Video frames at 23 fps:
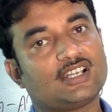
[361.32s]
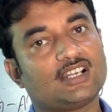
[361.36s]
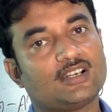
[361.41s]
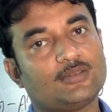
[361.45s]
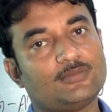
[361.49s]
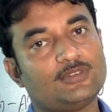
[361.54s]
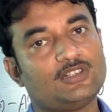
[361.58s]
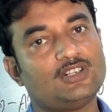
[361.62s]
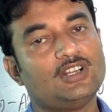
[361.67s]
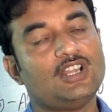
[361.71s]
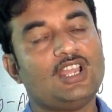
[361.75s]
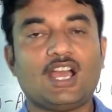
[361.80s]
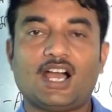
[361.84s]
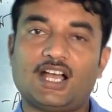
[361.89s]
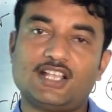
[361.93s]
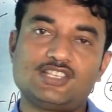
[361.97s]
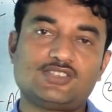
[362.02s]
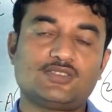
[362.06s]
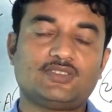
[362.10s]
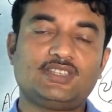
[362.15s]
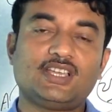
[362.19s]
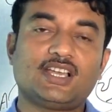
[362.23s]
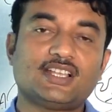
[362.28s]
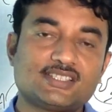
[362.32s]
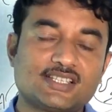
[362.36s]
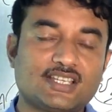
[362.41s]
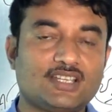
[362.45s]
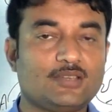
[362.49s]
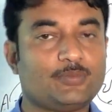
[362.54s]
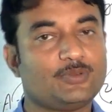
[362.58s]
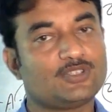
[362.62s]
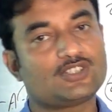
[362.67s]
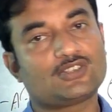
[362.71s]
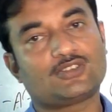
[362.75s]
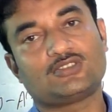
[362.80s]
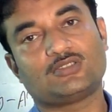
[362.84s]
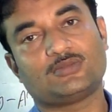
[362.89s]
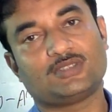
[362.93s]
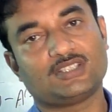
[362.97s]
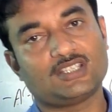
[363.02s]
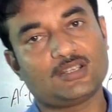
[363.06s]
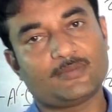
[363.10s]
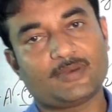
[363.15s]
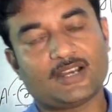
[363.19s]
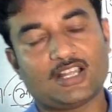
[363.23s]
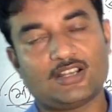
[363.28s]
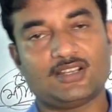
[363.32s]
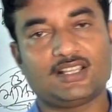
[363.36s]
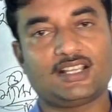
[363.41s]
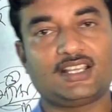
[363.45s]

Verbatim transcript: শেখাবো আর যদি আজকের এপিসোডে তোমাদের ভালো